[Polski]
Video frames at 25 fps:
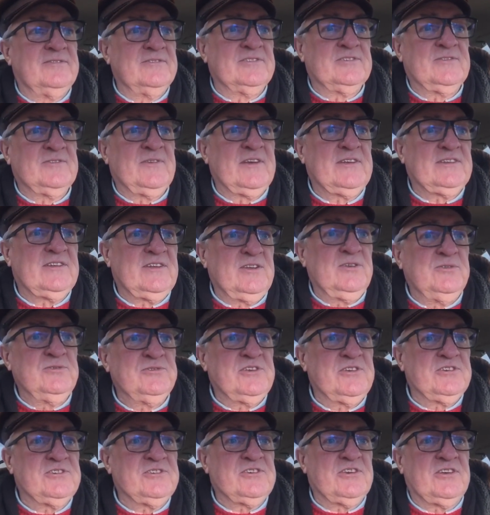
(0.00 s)
e, zwykle
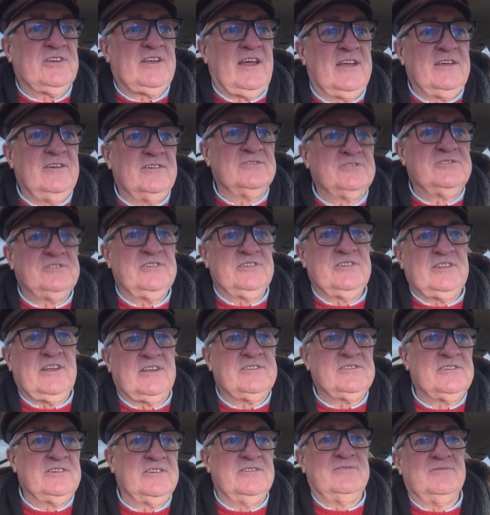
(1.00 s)
ludzie czekają ci
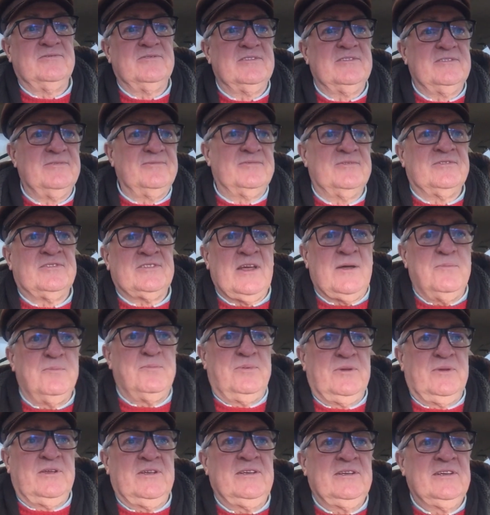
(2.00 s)
tacy
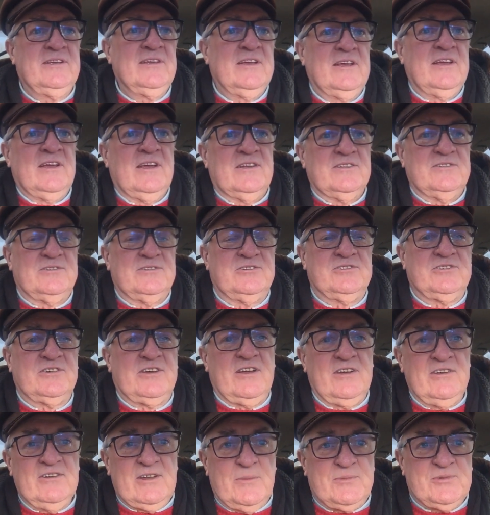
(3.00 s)
tempi, to
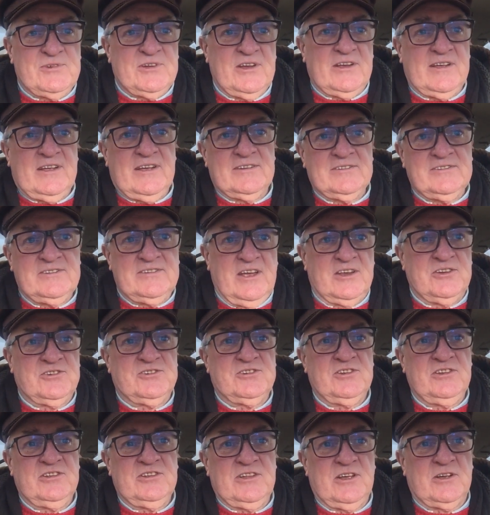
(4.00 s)
czekają na przekaz dnia,
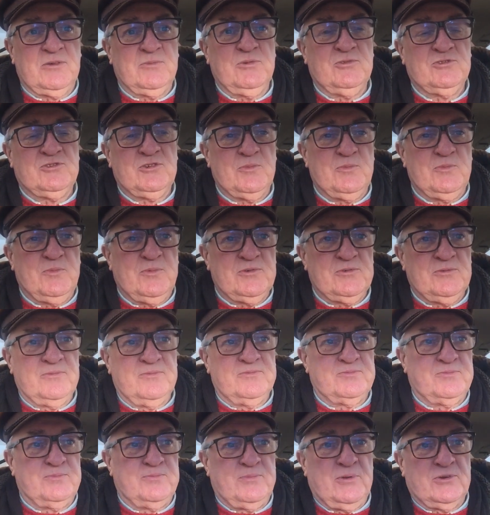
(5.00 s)
czyli tak muszą po,
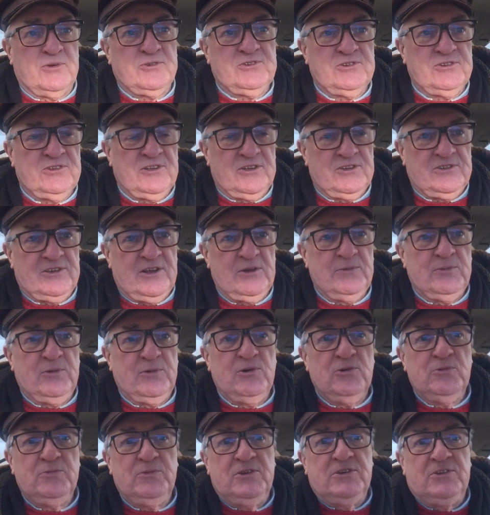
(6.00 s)
poczytać
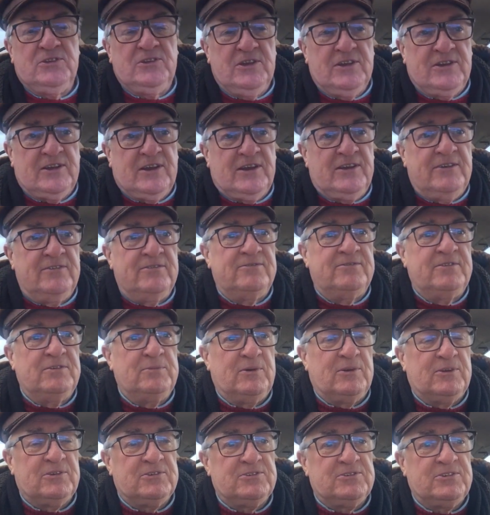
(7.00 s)
albo u Michnika w
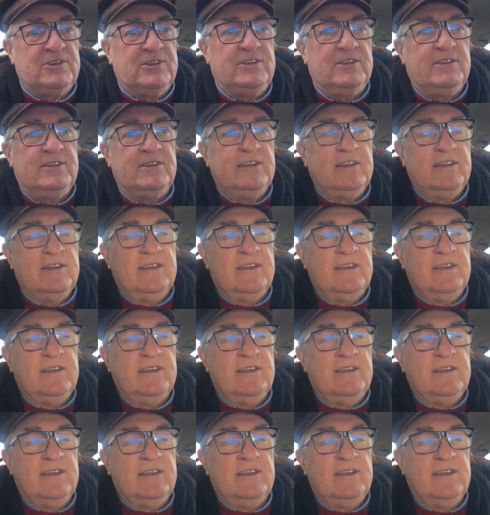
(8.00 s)
Wyborczej,